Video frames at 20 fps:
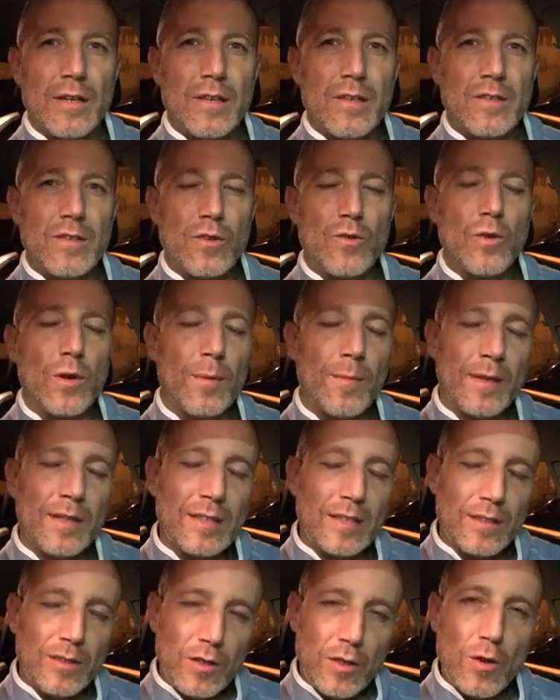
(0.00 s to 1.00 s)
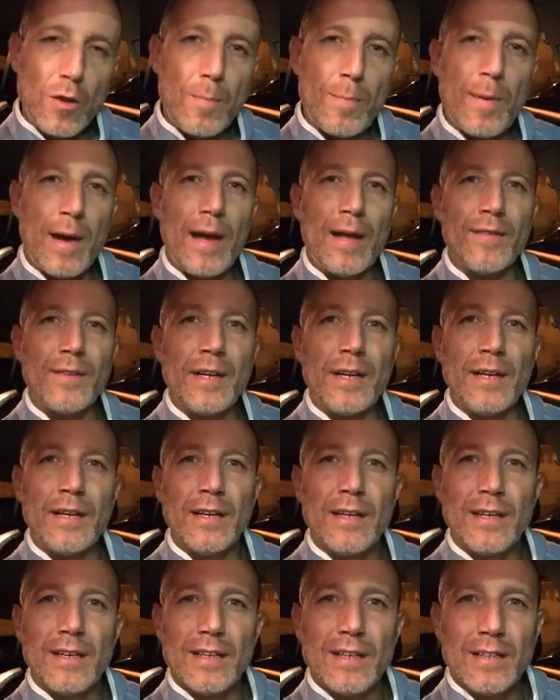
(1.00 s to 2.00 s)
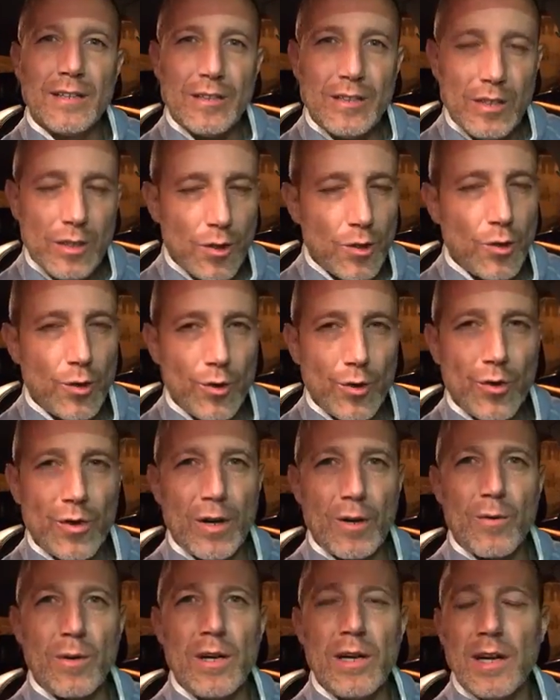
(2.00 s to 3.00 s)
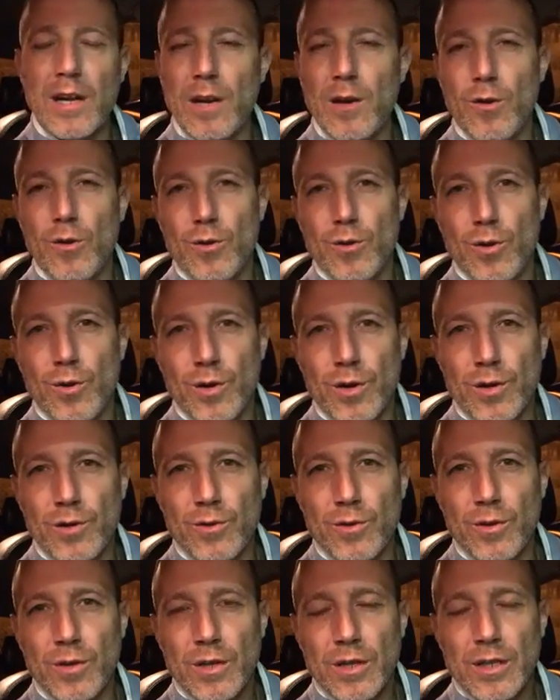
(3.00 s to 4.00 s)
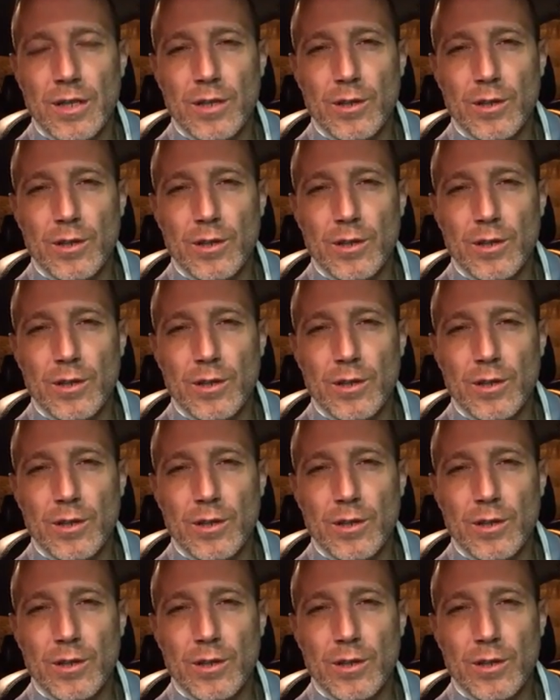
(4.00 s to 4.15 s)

Sicuramente Dio è Padre, Dio onora quelli che lo onorano.